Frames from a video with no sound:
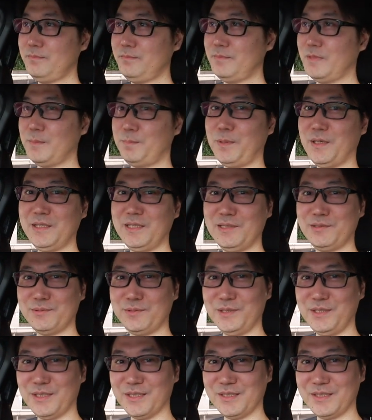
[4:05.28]
まあ、
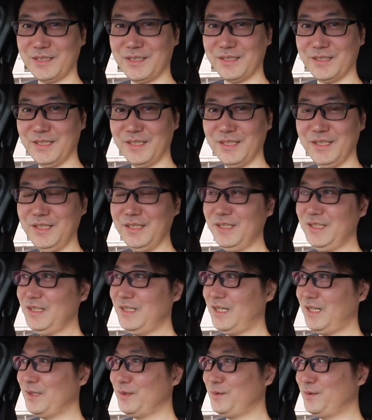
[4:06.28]
パニックになったらね、
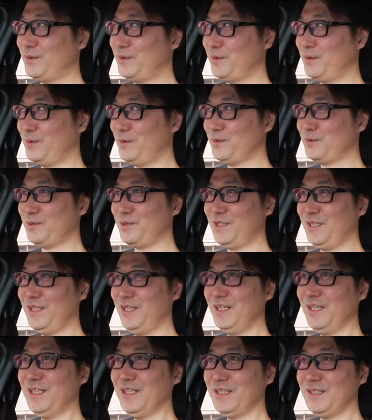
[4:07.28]
あの、本当に
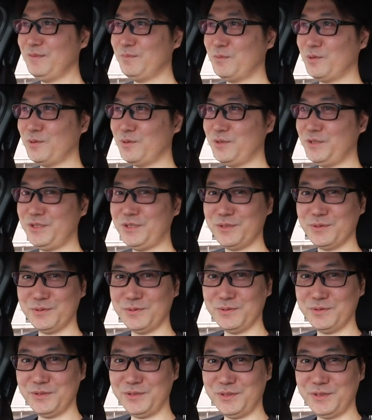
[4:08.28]
もう一
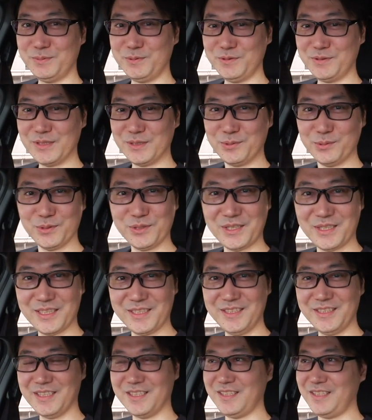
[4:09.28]
瞬自分がどうしたら
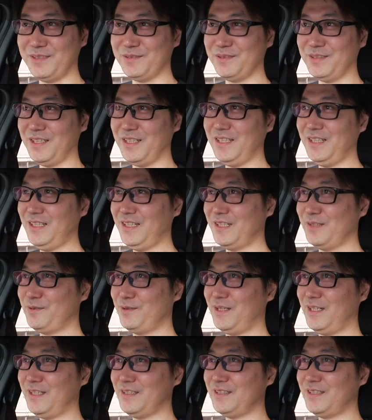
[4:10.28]
いいんだっていうね、あ
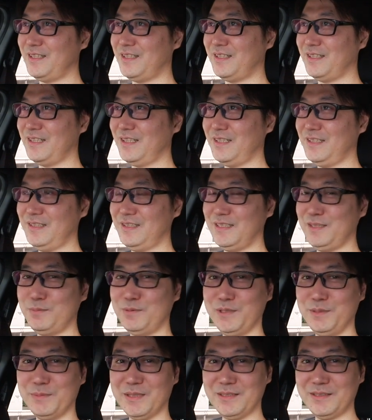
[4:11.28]
の、判断がね、
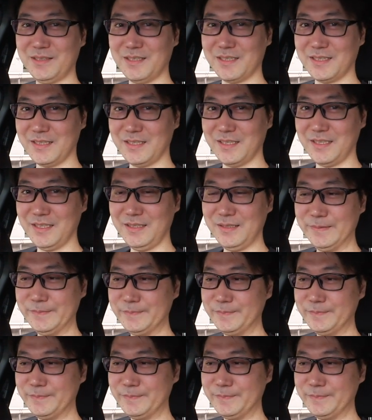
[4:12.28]
鈍りますからね。